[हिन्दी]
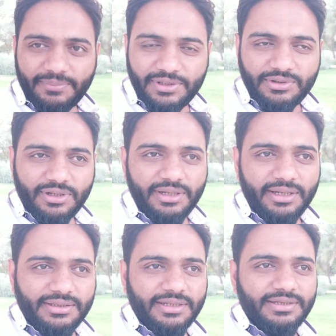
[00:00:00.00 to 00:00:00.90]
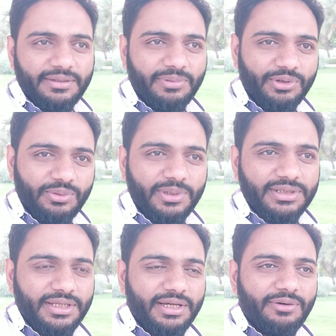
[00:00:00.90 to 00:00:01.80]
भी जो है अच्छे से
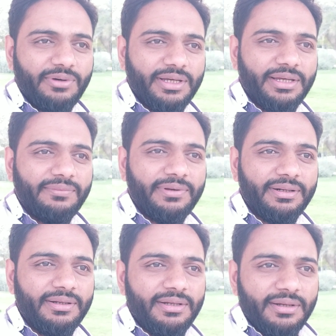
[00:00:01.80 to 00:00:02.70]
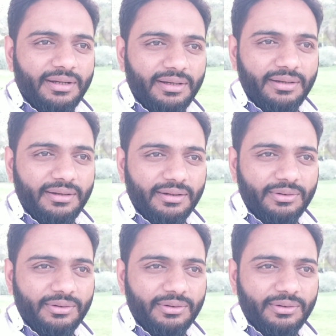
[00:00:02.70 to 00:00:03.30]
बंदोबस्त किया हुआ है या फिर आ,